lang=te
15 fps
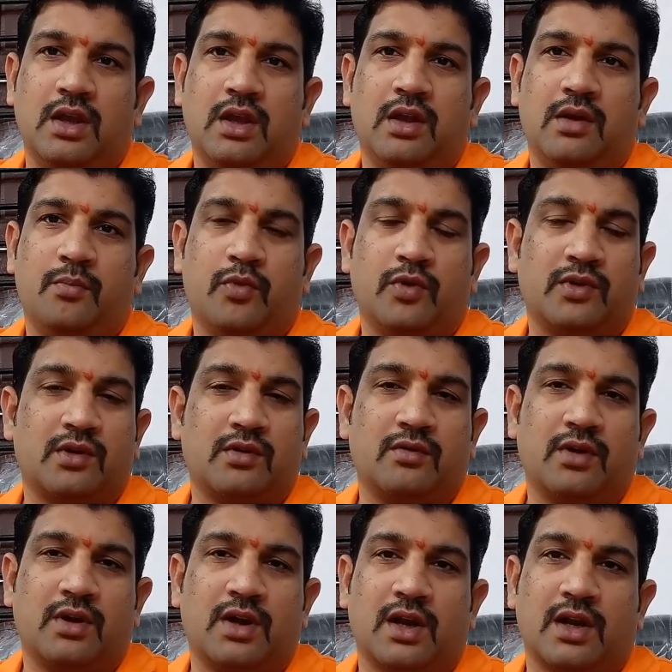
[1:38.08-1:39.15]
ఈ
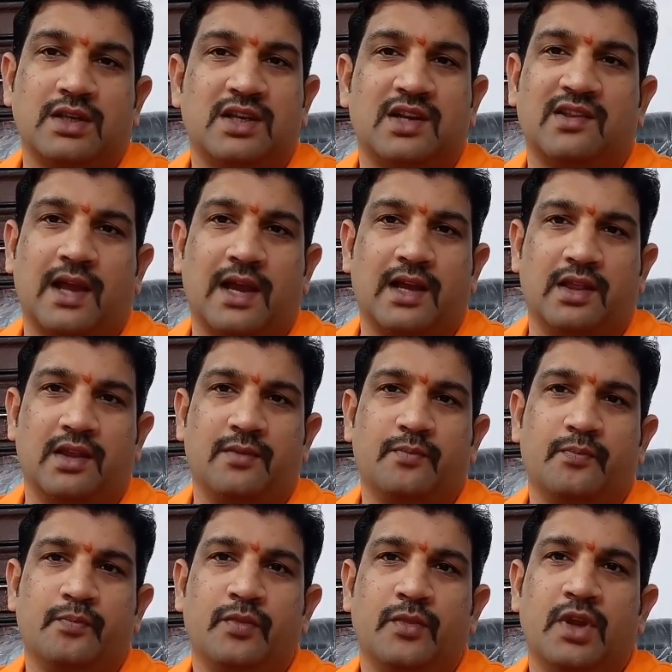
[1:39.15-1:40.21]
పుస్తకం యొక్క రచన సాగింది
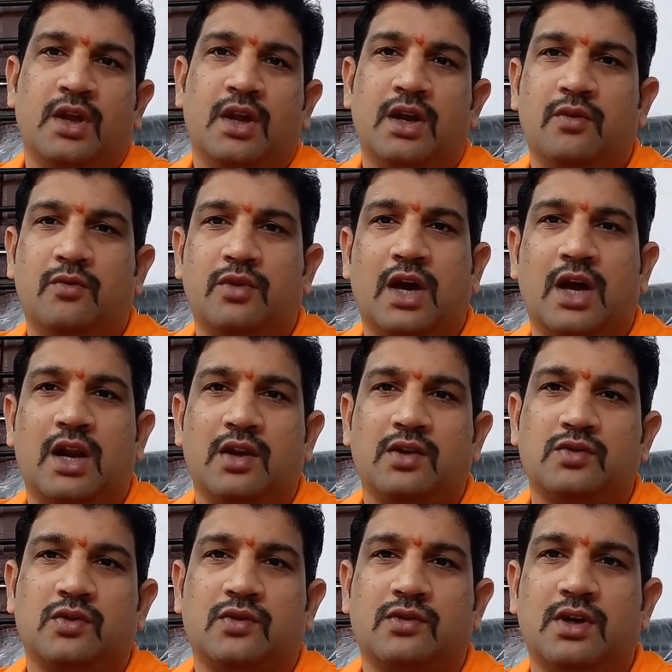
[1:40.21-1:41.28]
అంటే
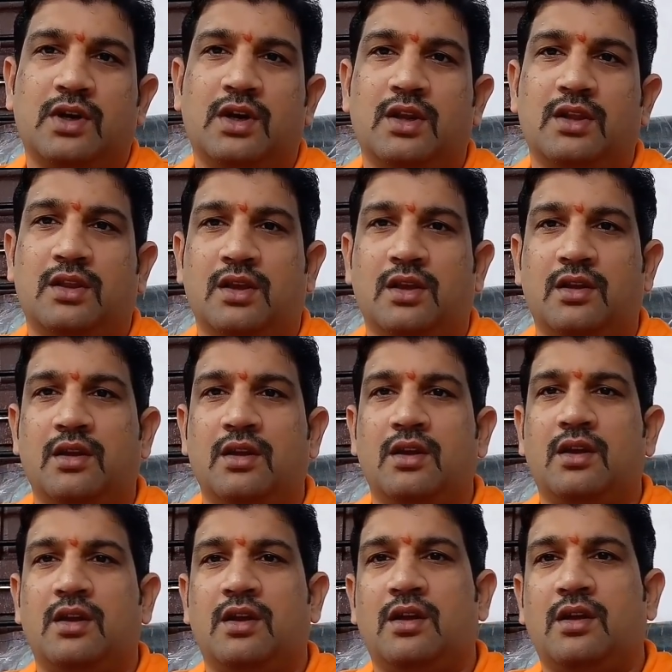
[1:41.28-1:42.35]
ఉదాహరణకు చూసుకున్నట్లయితే
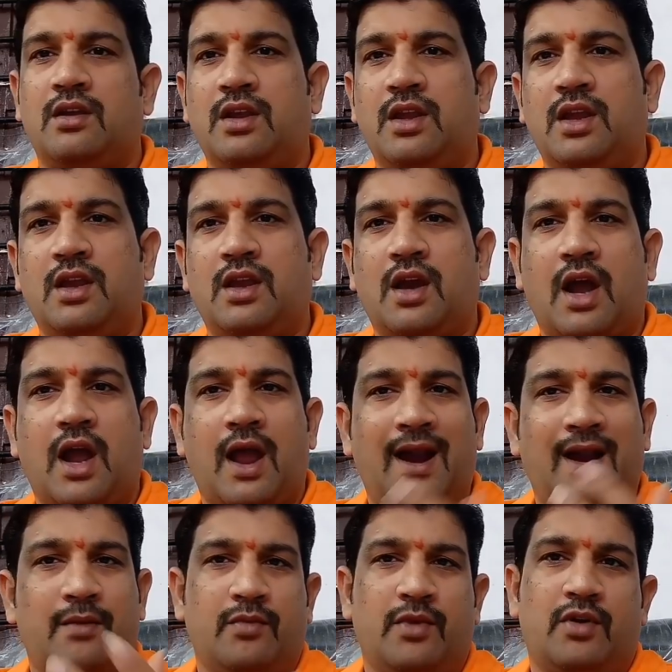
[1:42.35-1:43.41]
ఈ
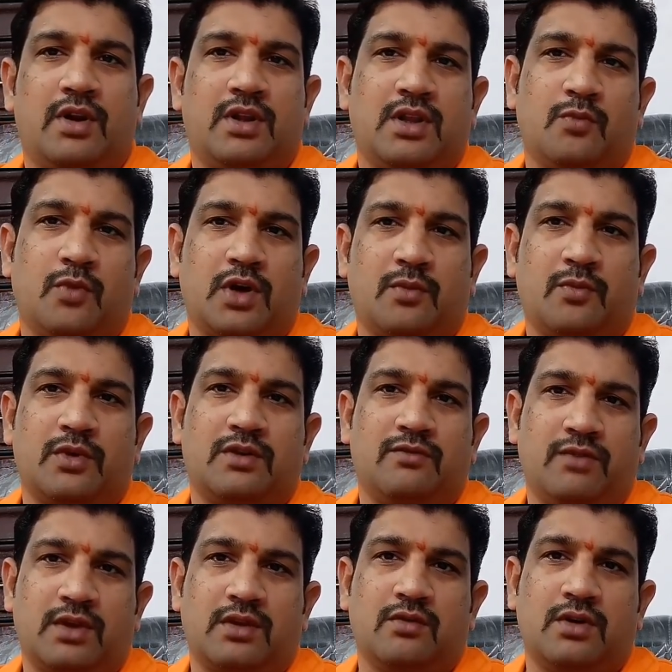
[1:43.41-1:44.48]
ఆడమ్ ఎవరైతే
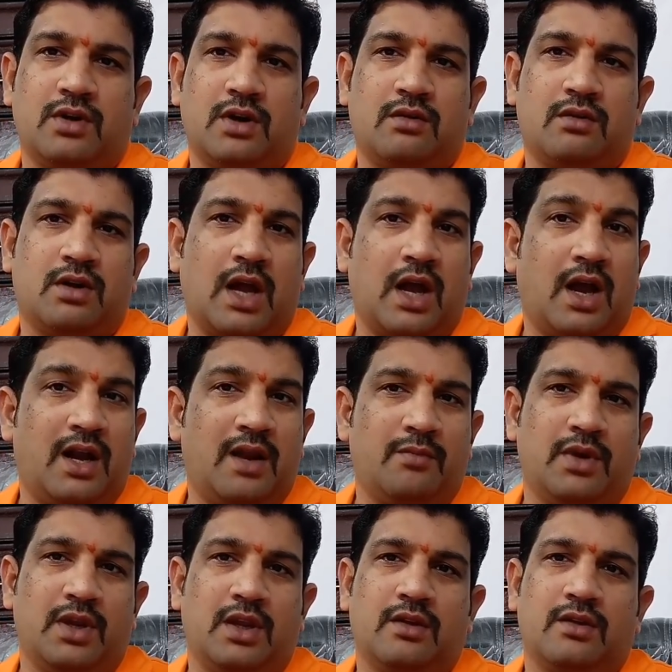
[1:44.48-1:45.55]
మొట్టమొదటి వ్యక్తి ఉన్నాడో
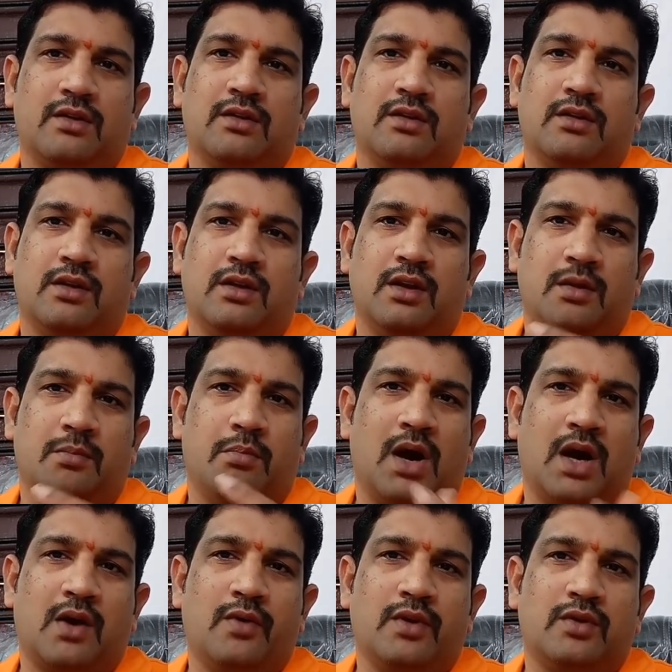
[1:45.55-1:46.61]
ఆడమ్ని ఈ
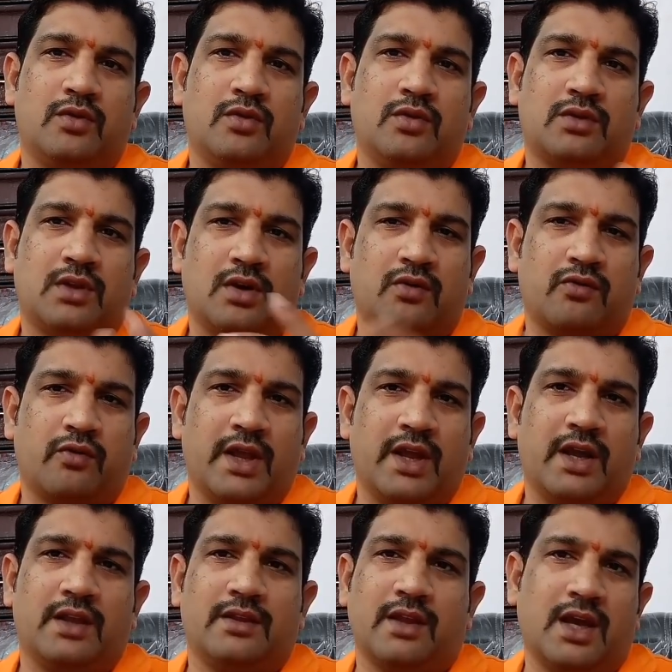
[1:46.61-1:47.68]
భగవంతుడు తను
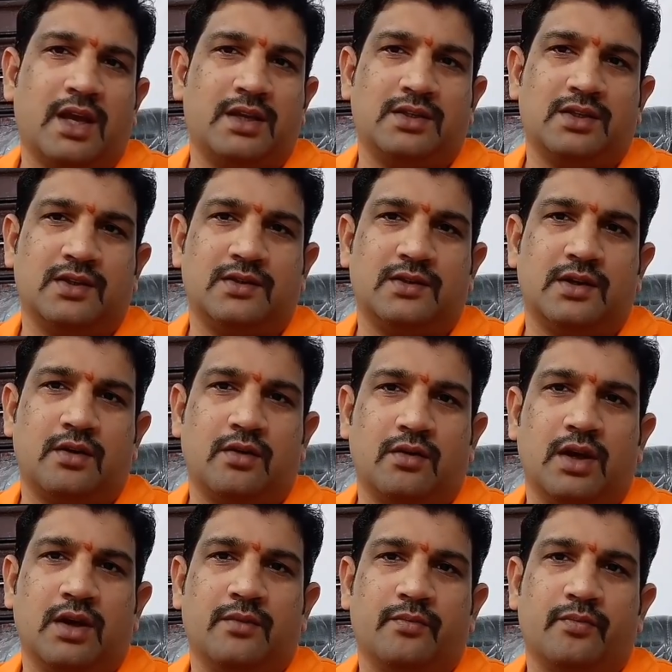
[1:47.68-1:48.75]
స్వయంగా తయారు
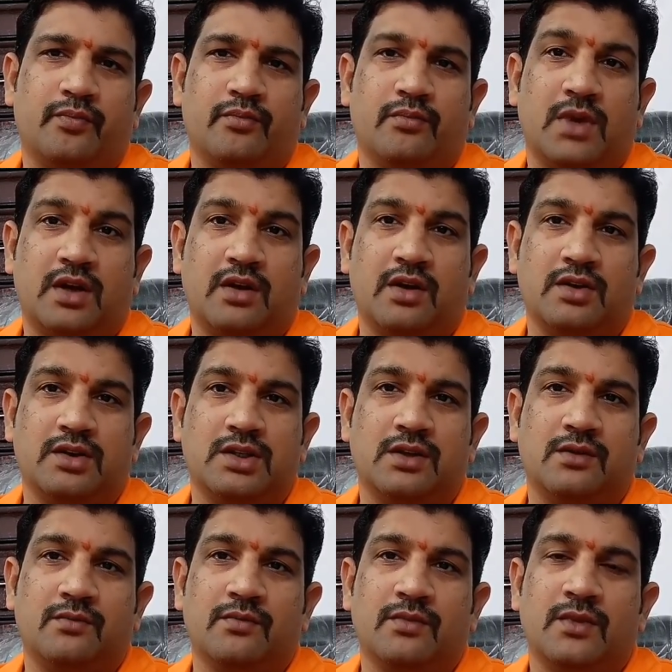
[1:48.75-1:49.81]
చేసినట్లుగా మట్టి
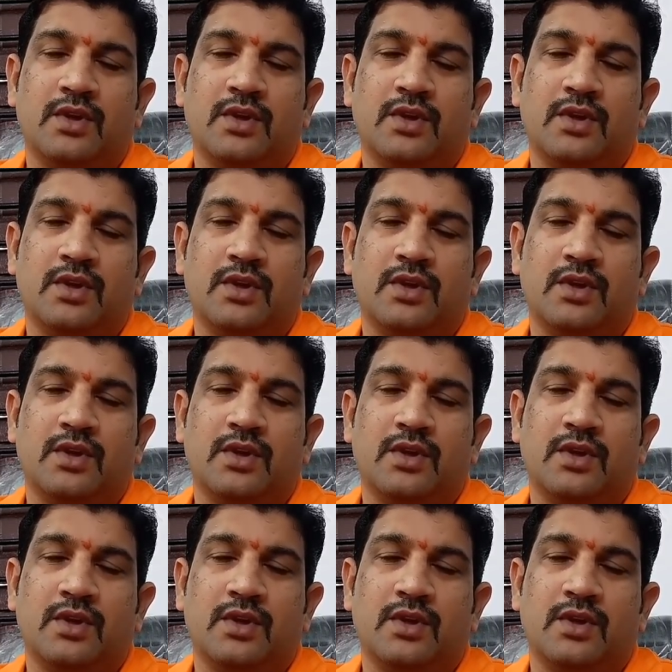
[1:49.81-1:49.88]
నుంచి